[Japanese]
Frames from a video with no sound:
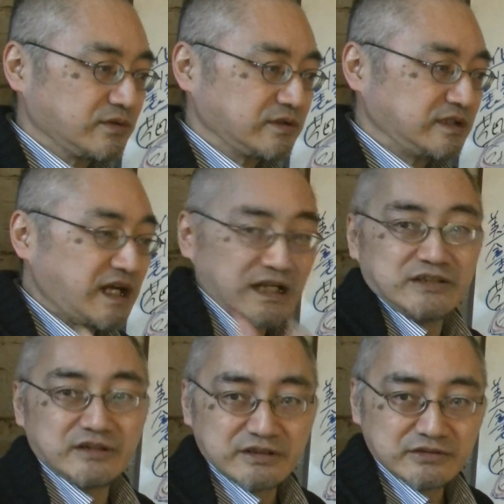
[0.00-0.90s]
中
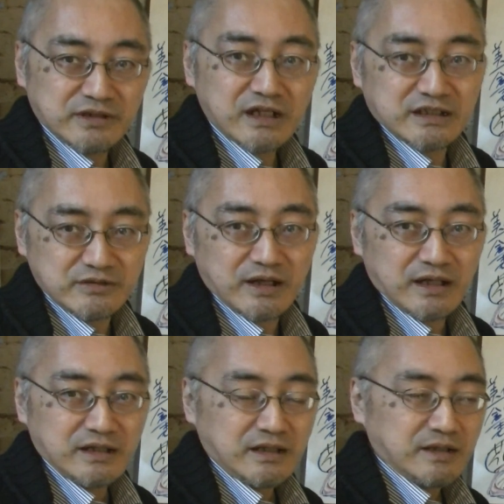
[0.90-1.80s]
にはですよ中には
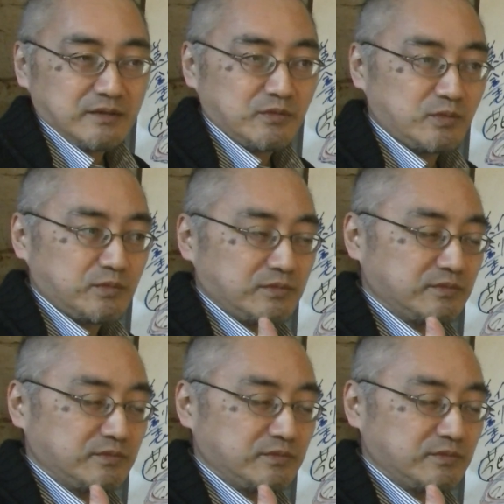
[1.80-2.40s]
も